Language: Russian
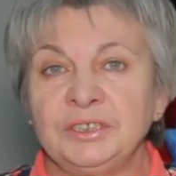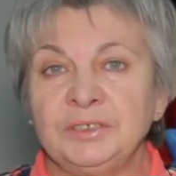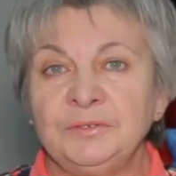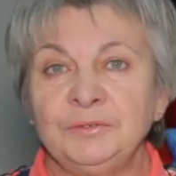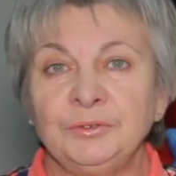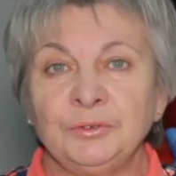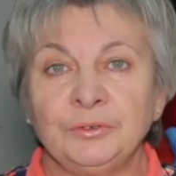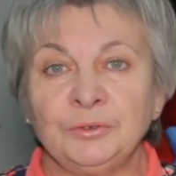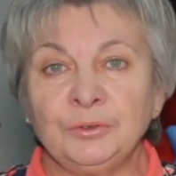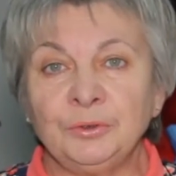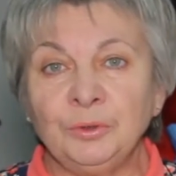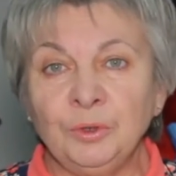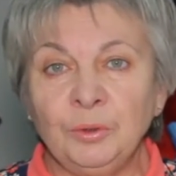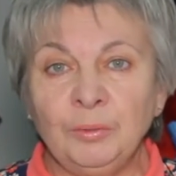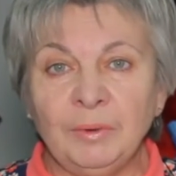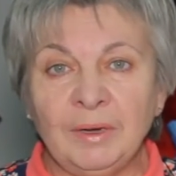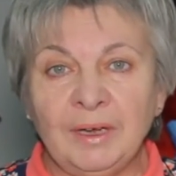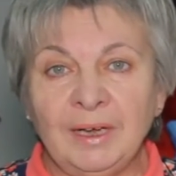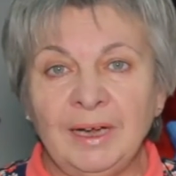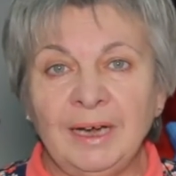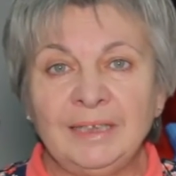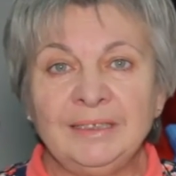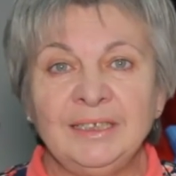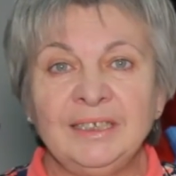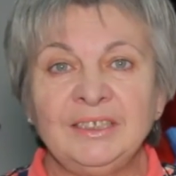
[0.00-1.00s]
живет дома,
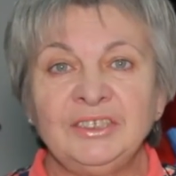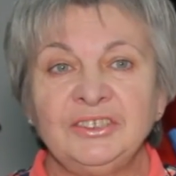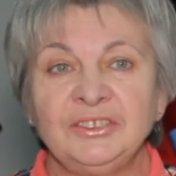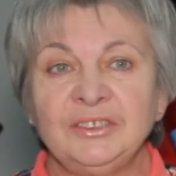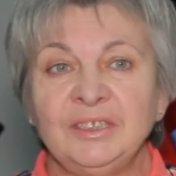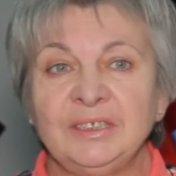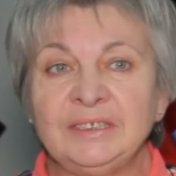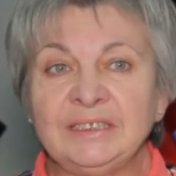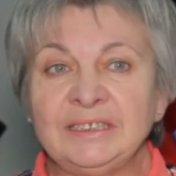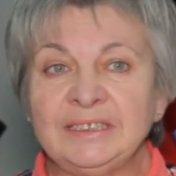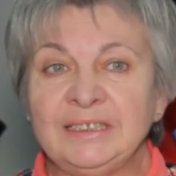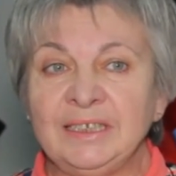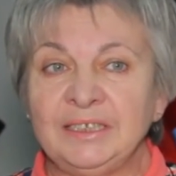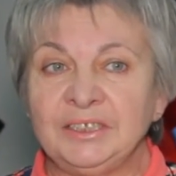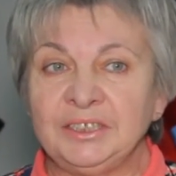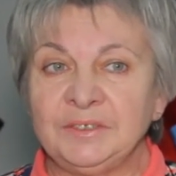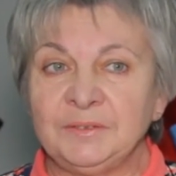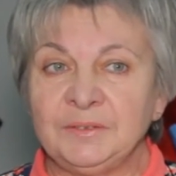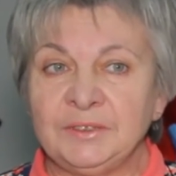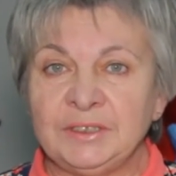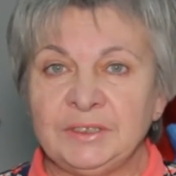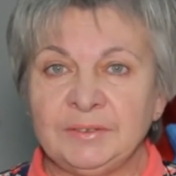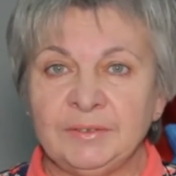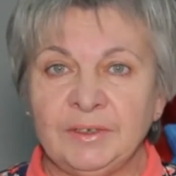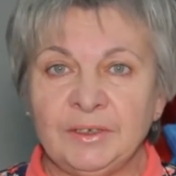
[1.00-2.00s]
она начинает
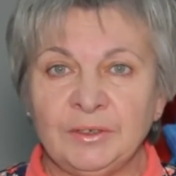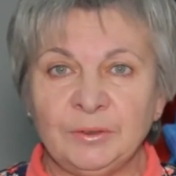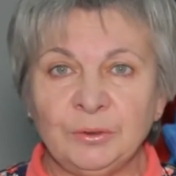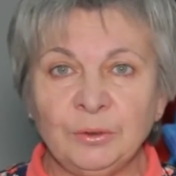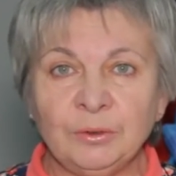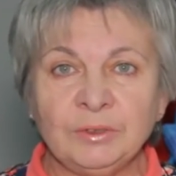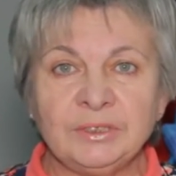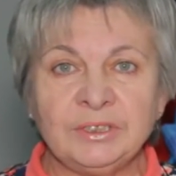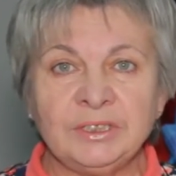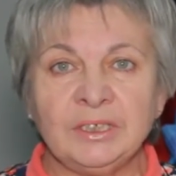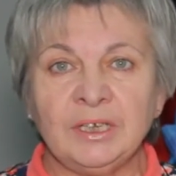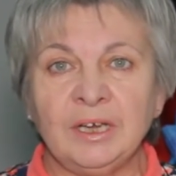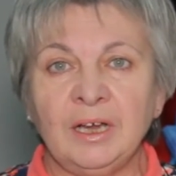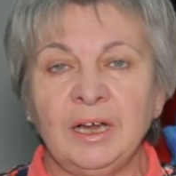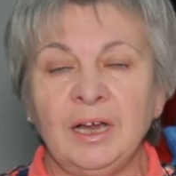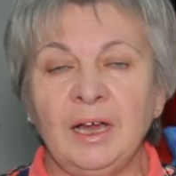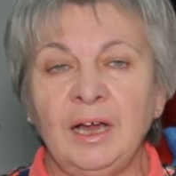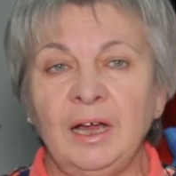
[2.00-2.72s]
стачивать свои когти,